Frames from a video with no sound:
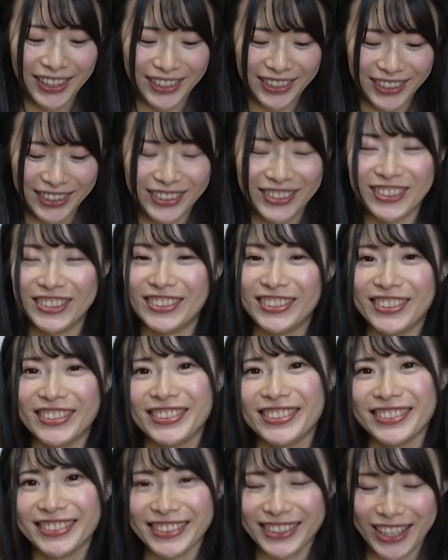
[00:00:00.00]
い、いろい
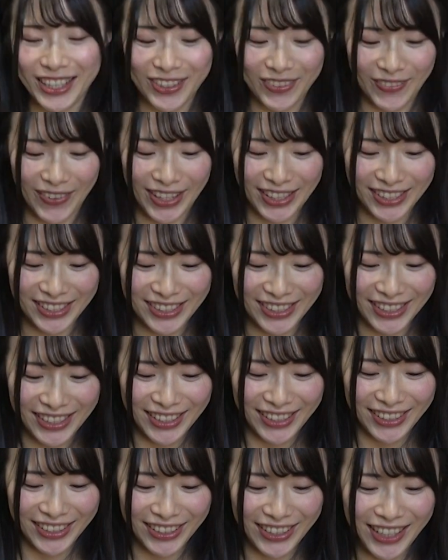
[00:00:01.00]
ろできます。
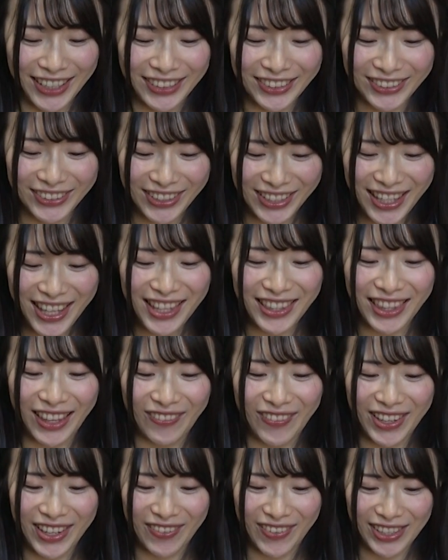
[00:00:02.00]
いや、これで
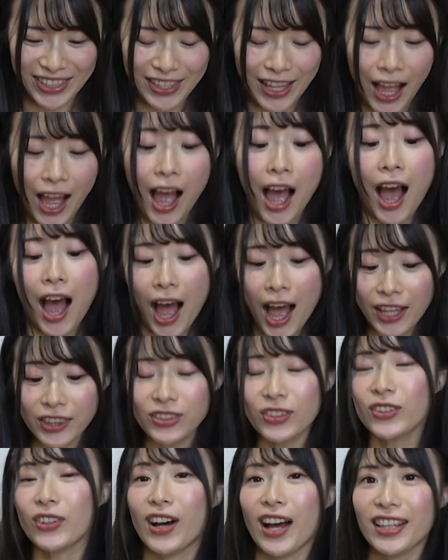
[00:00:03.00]
貯めれます。あ、
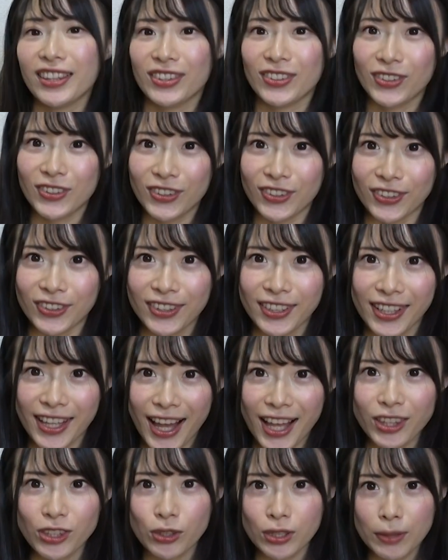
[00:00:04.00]
あと、あと、
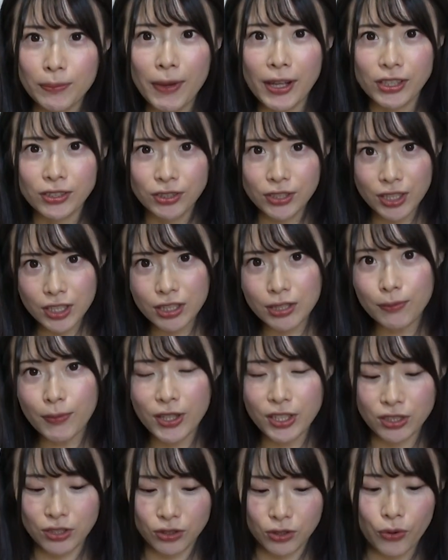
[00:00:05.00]
あと今
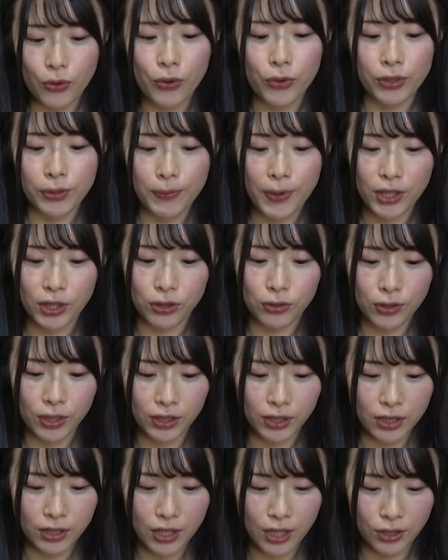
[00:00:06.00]
クリスマスのイベント
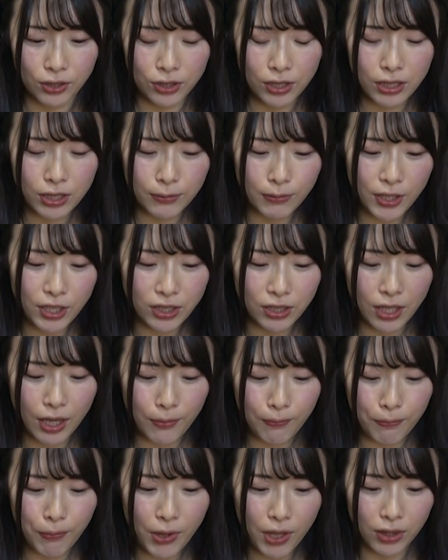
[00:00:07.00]
やってて、
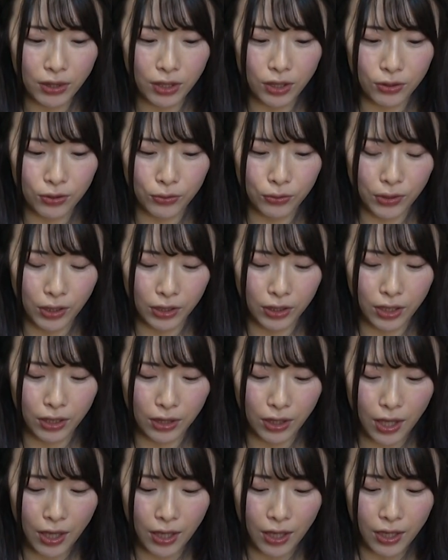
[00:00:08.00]
クリスマスキャンペーンっていうのをやって
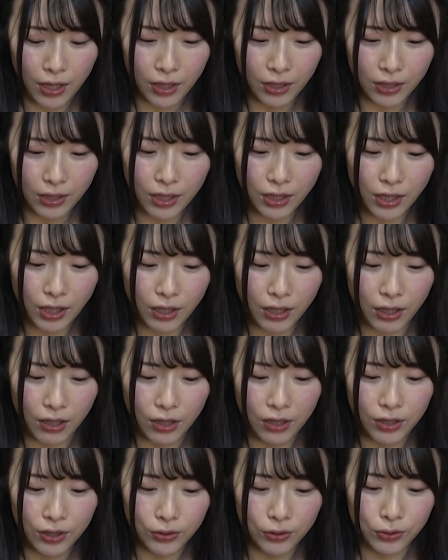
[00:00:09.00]
て、で、なん
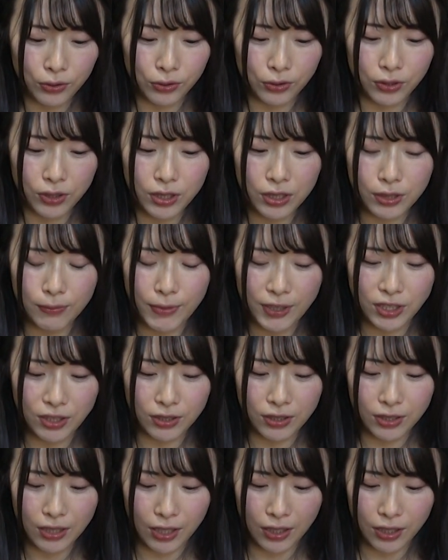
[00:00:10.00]
か、このクリスマス
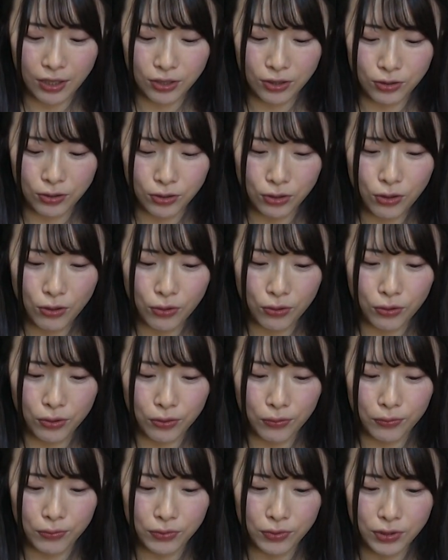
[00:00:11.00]
に参加すると、こ
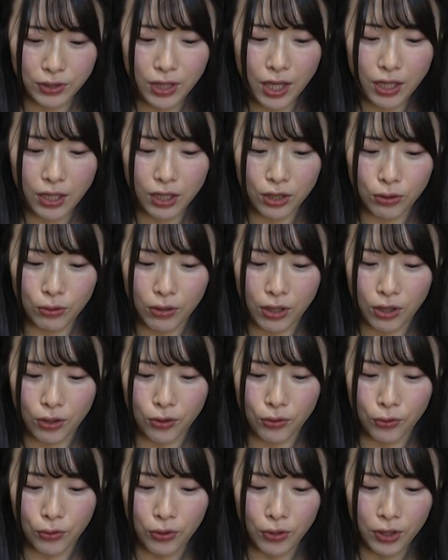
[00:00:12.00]
のステッキとか
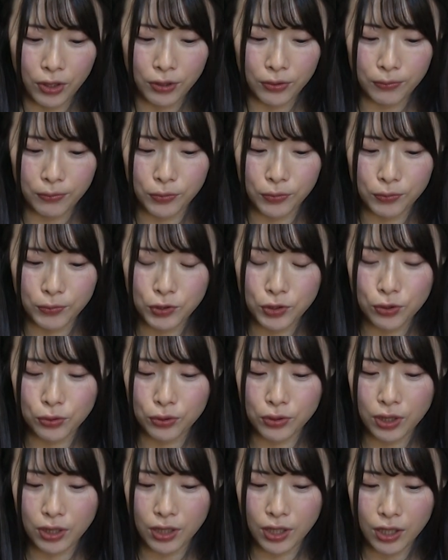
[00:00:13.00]
を無
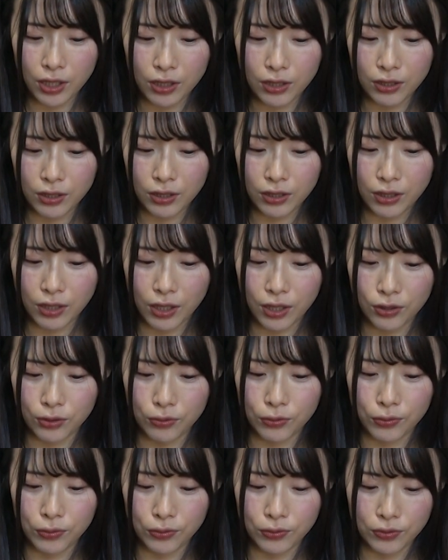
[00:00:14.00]
料でね、あ
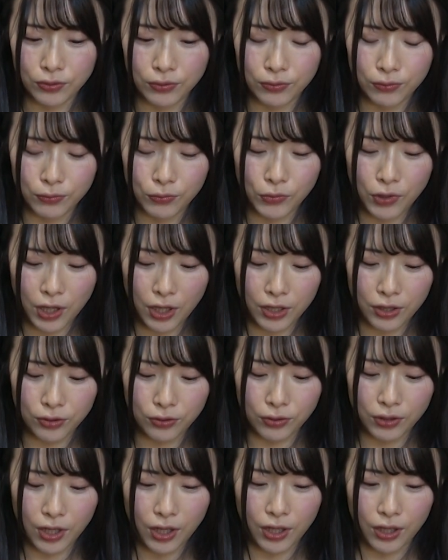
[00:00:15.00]
の、もらえ
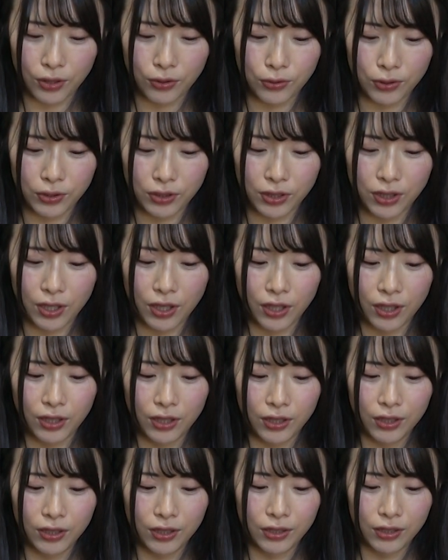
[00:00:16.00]
るんで、こうやって、
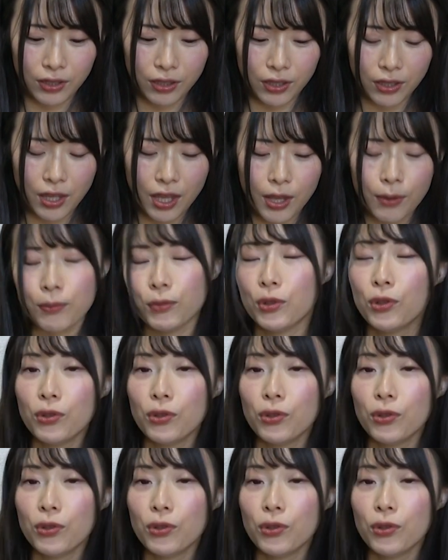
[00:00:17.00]
なんかゲーム